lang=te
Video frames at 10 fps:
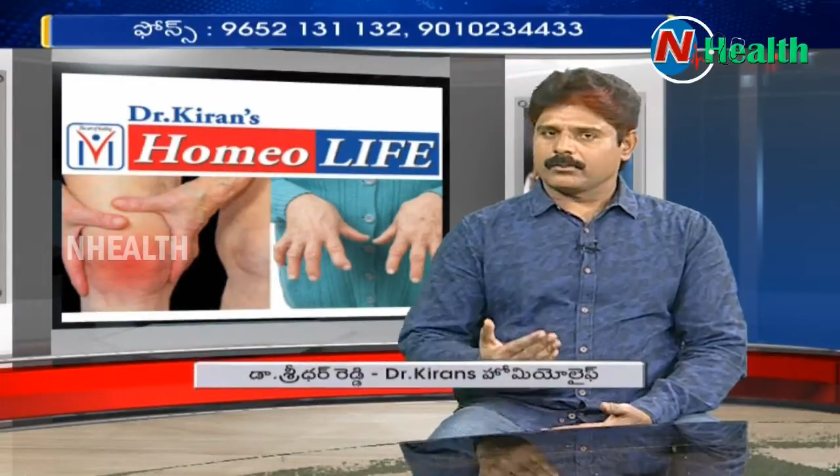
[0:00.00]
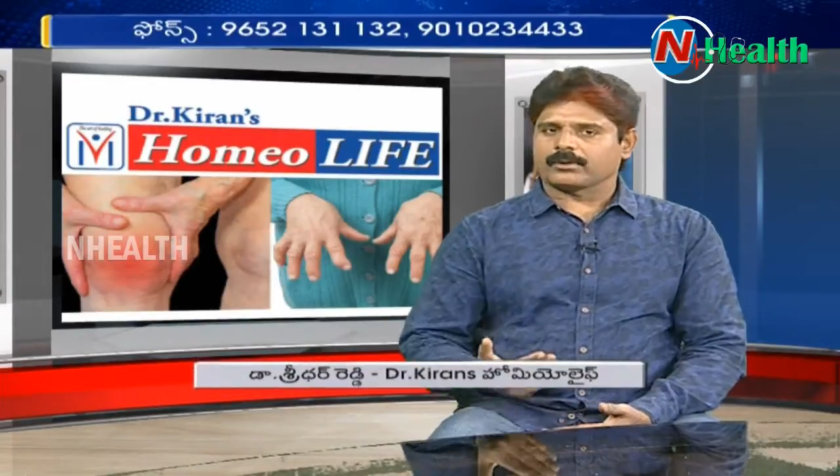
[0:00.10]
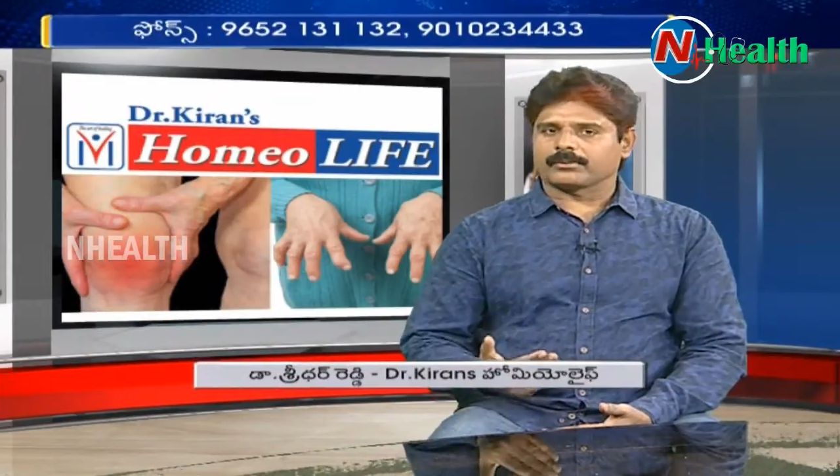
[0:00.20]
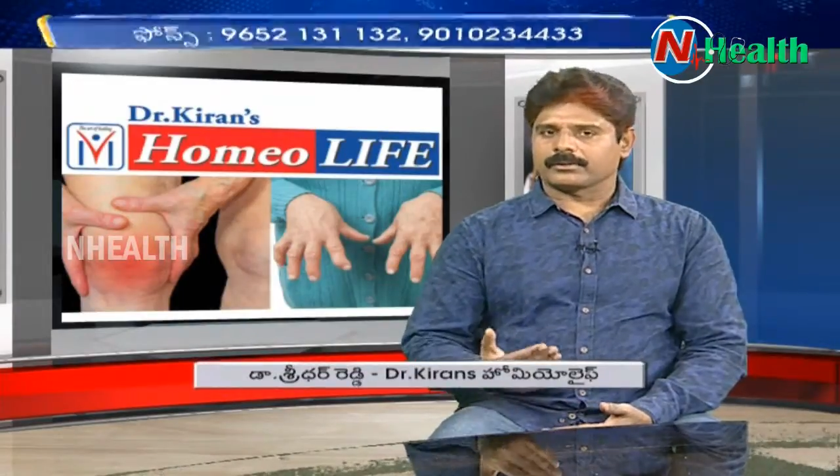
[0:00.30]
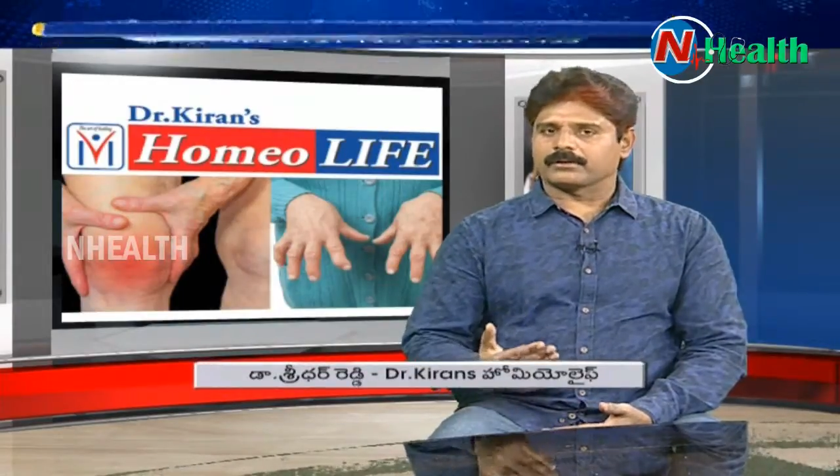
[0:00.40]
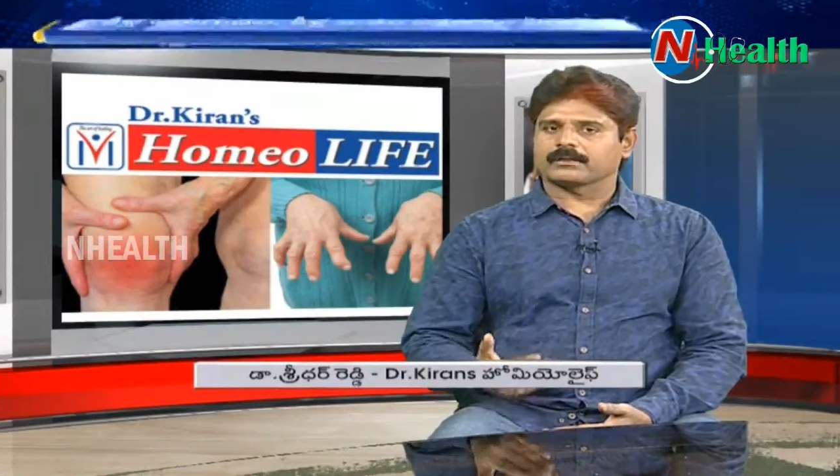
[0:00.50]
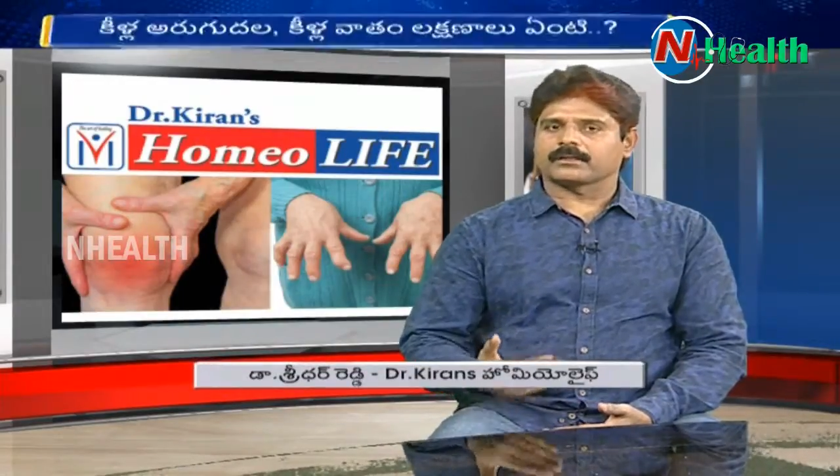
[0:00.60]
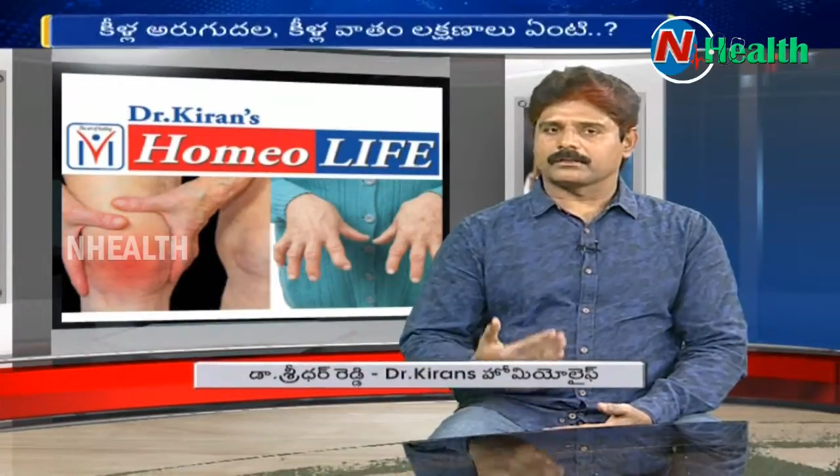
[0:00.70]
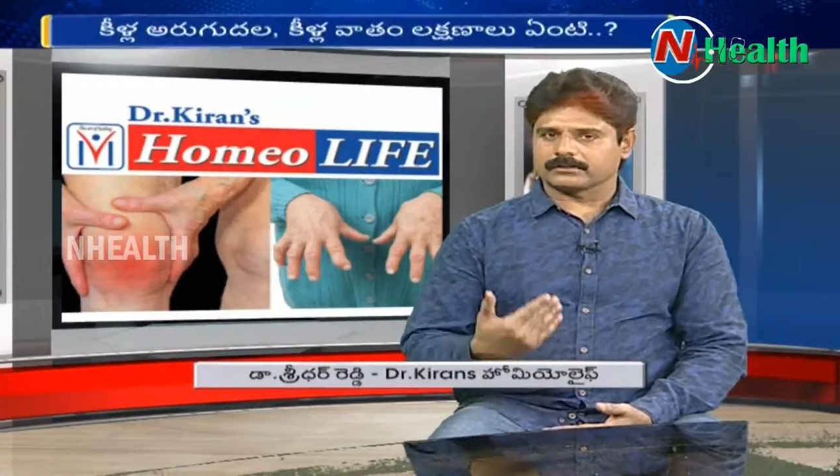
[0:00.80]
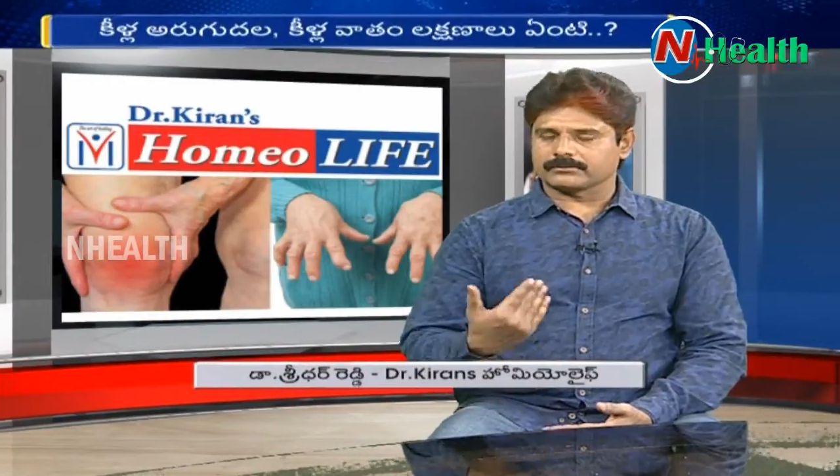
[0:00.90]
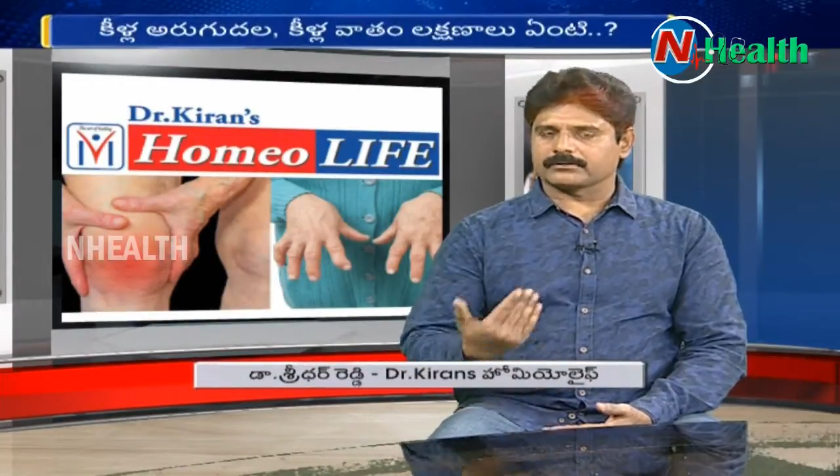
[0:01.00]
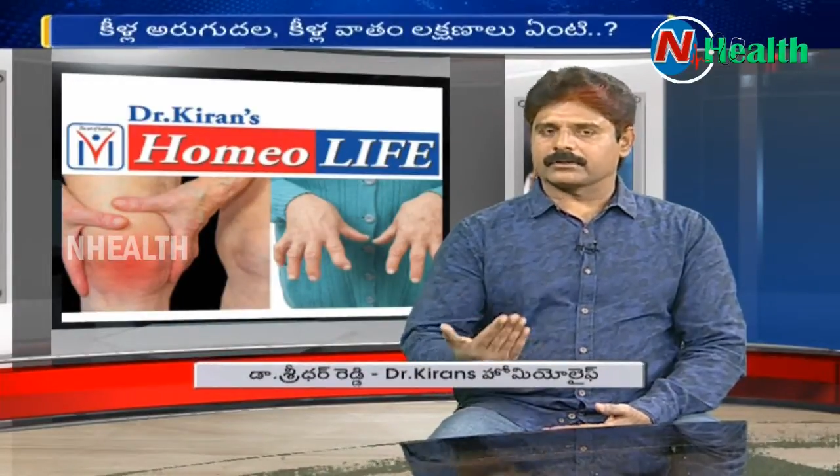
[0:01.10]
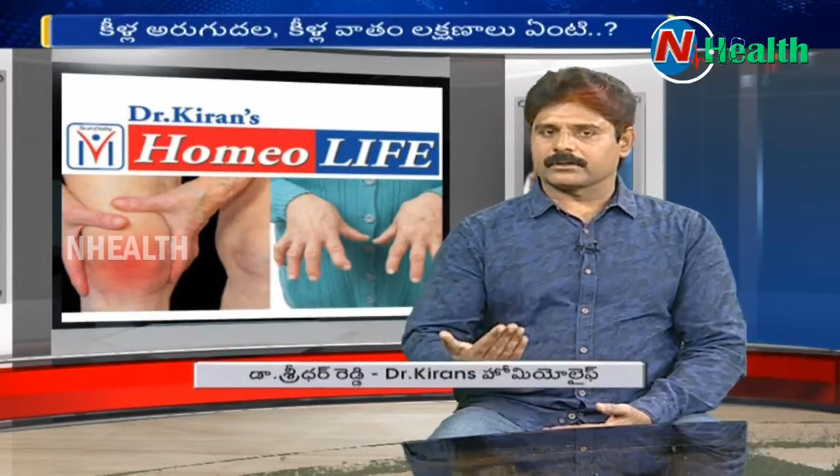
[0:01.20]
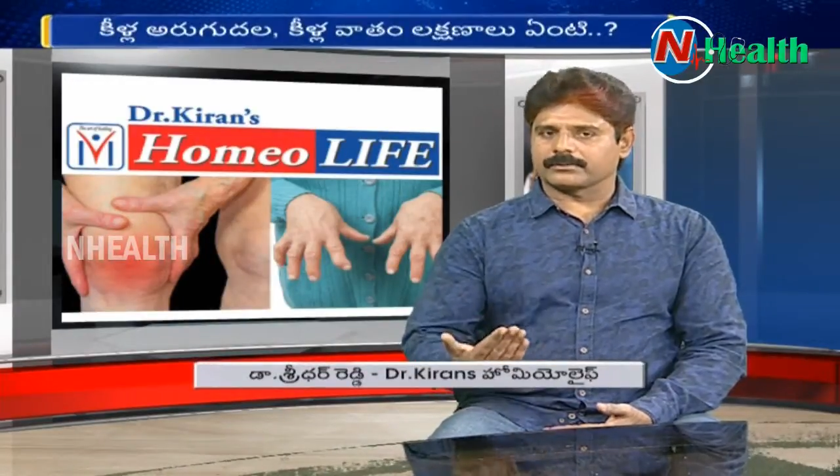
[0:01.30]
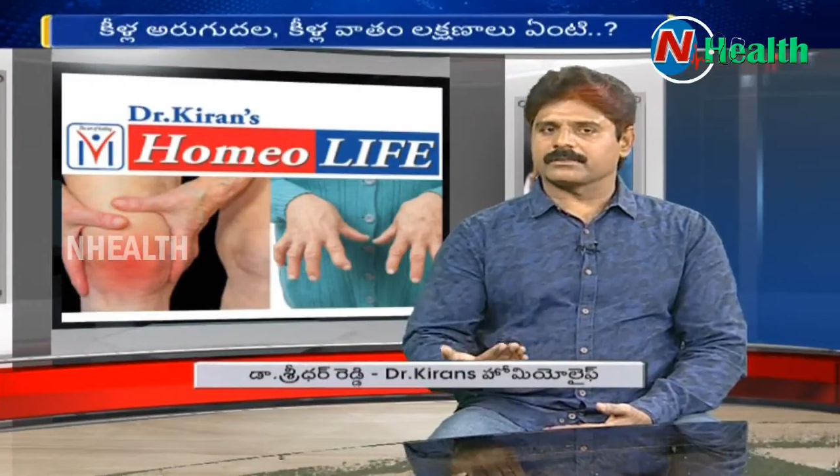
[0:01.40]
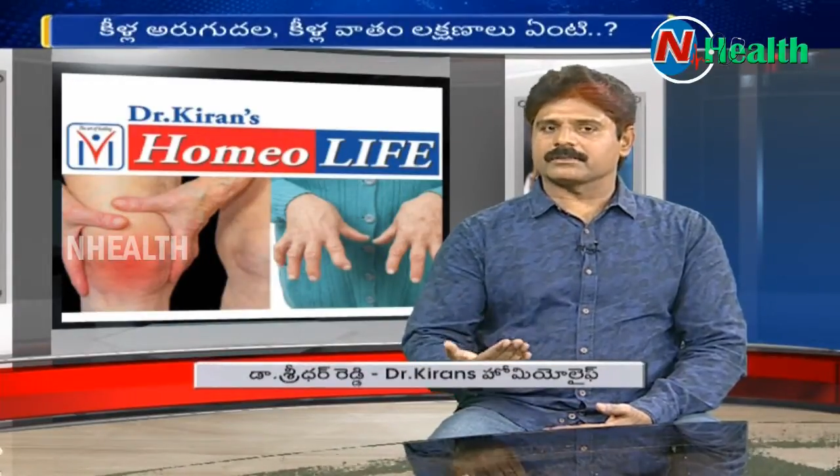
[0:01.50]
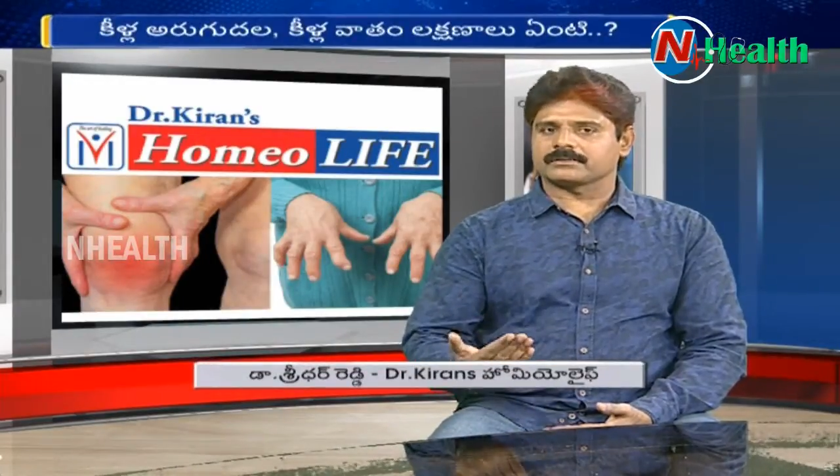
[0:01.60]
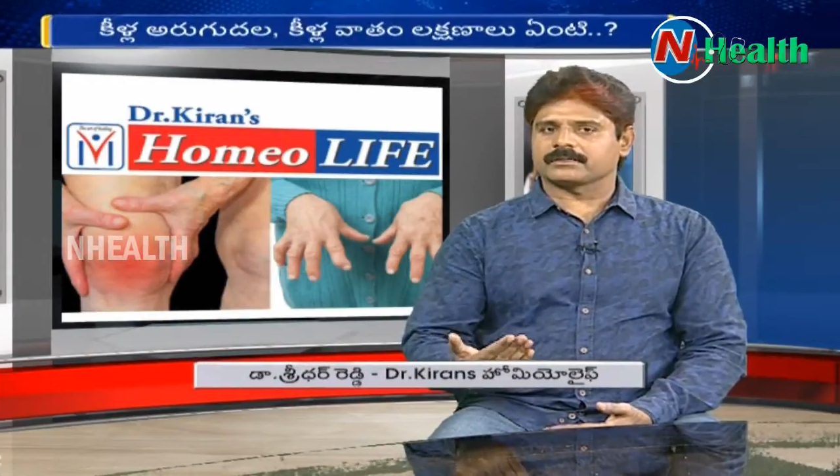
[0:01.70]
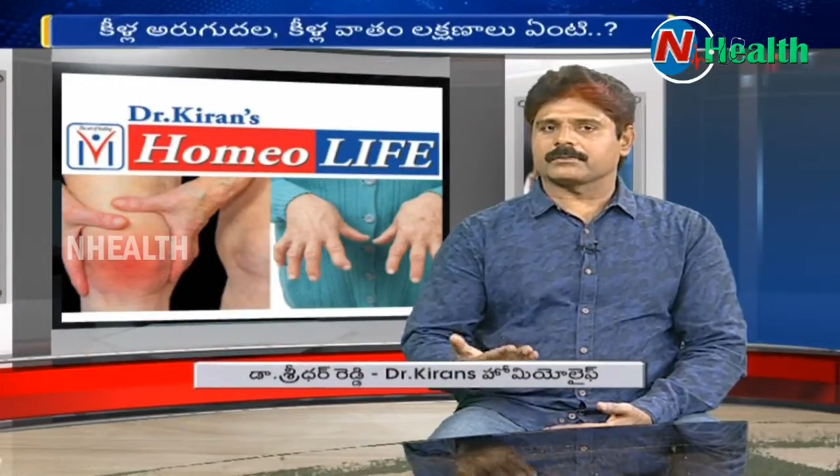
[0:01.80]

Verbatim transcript: మేము ఏంటంటే అది ఎమర్జెన్సీ